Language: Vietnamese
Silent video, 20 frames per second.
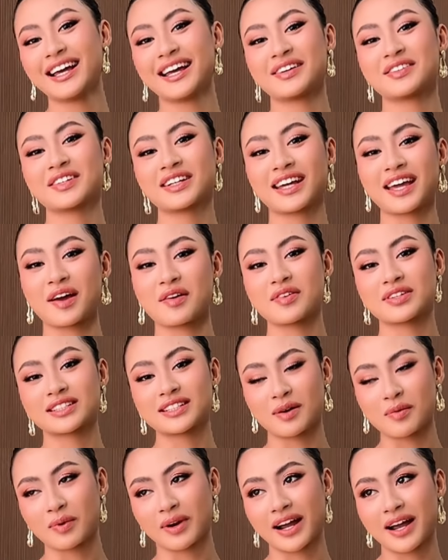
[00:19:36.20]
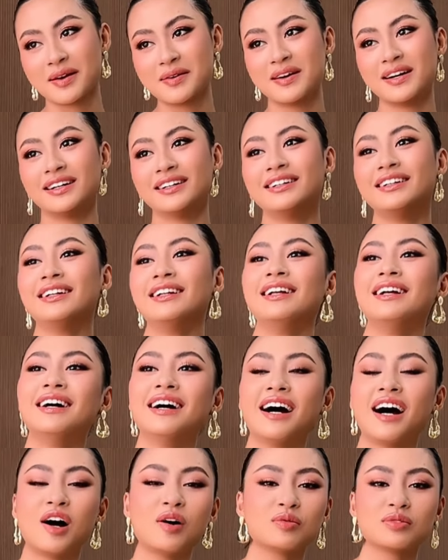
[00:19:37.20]
em sẽ kể về chồng em
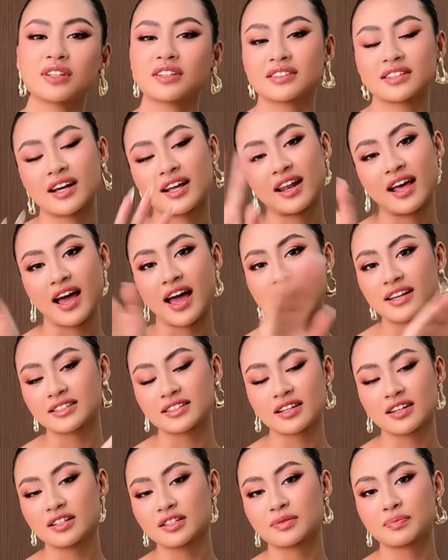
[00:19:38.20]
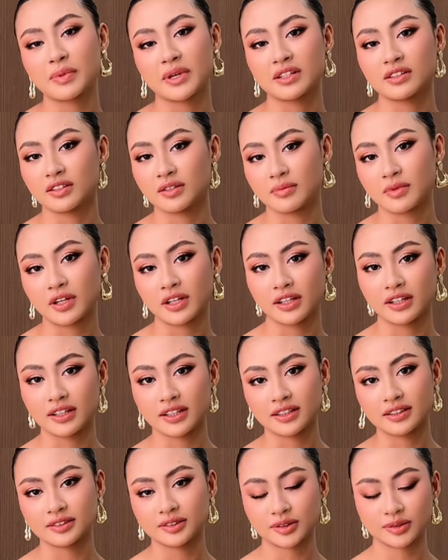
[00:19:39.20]
không thực ra là ex husband rồi mọi người
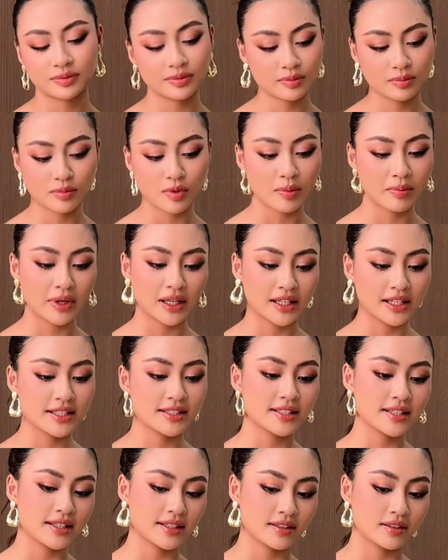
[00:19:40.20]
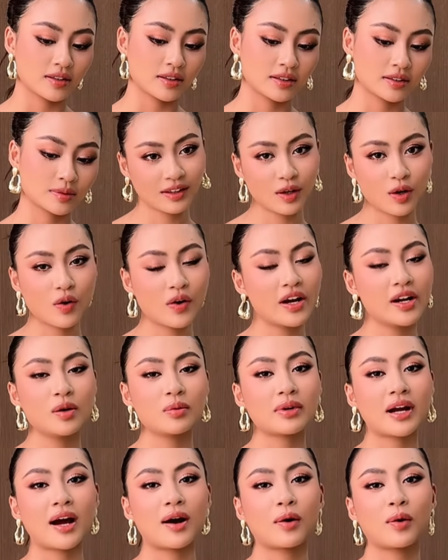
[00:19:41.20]
ạ bọn mình ly dị rồi cô ấy
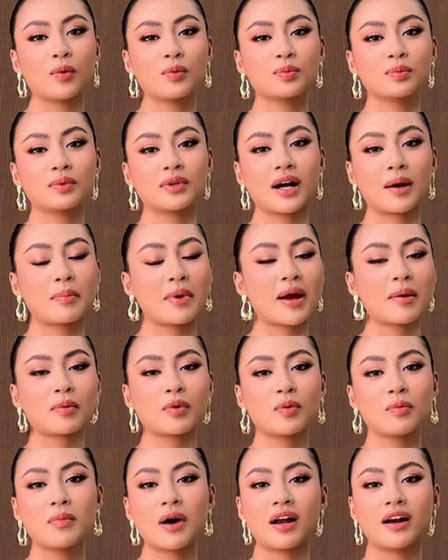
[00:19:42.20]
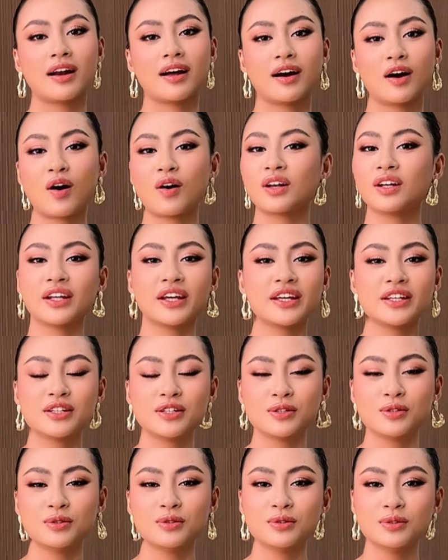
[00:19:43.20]
lúc nào cũng gặp em cũng bảo là
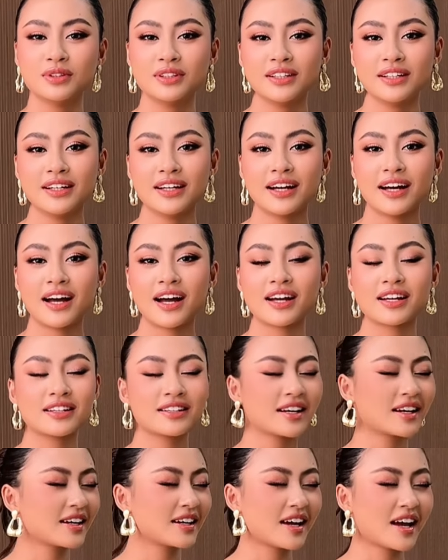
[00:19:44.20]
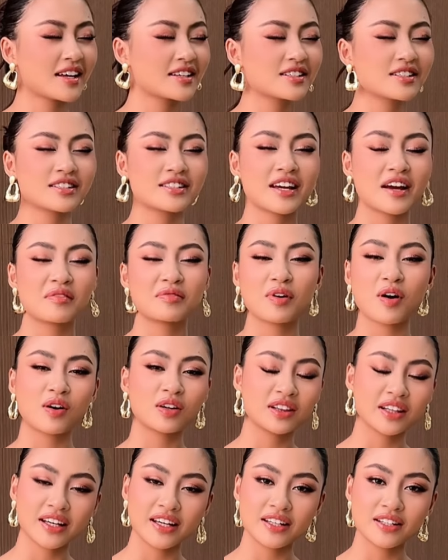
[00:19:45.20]
only you I, I, I just have
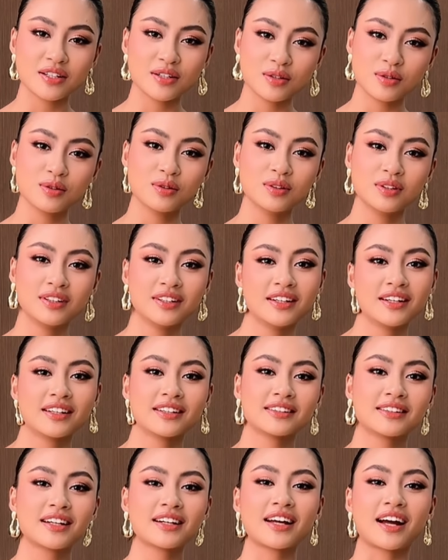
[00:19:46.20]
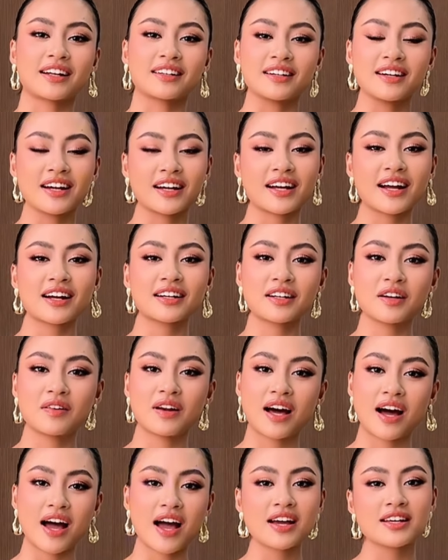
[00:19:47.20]
only you tất cả những người khác đều
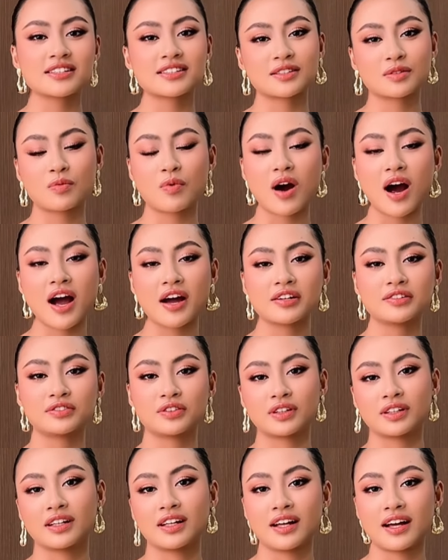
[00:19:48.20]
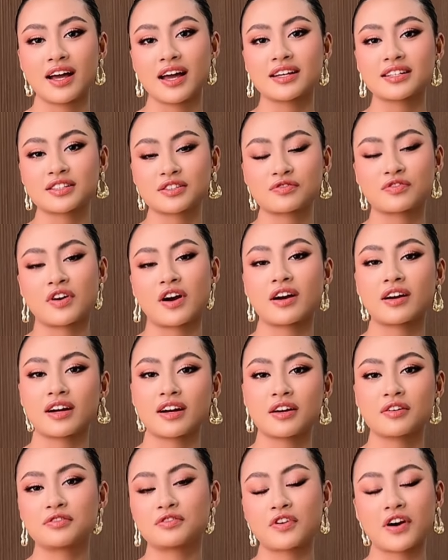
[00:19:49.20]
là ex wife hoặc là ex
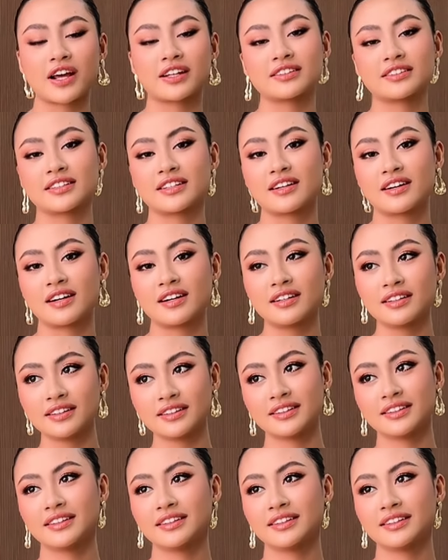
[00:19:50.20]
girlfriend gì đó